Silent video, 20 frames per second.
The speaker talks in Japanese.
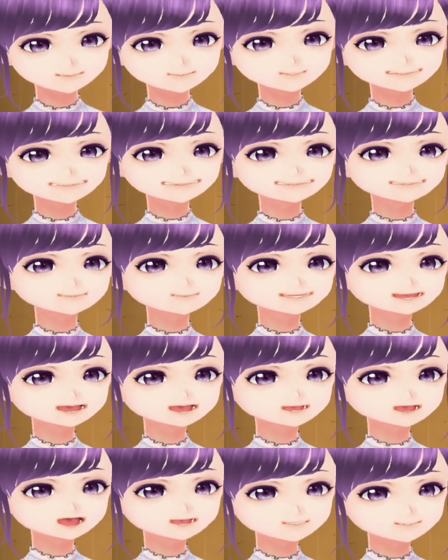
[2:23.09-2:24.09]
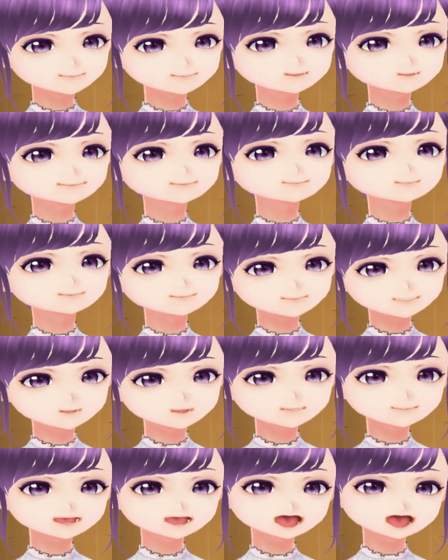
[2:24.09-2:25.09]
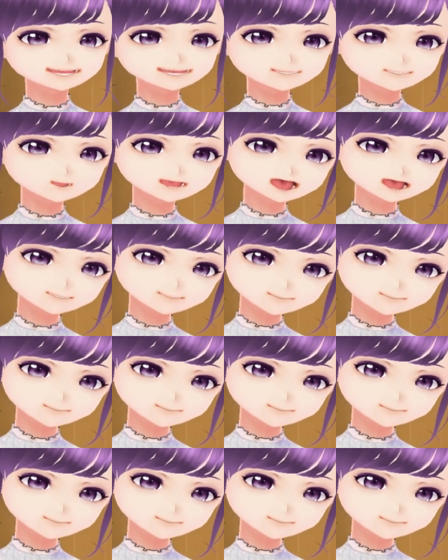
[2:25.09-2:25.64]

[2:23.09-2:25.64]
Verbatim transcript: いいかお前は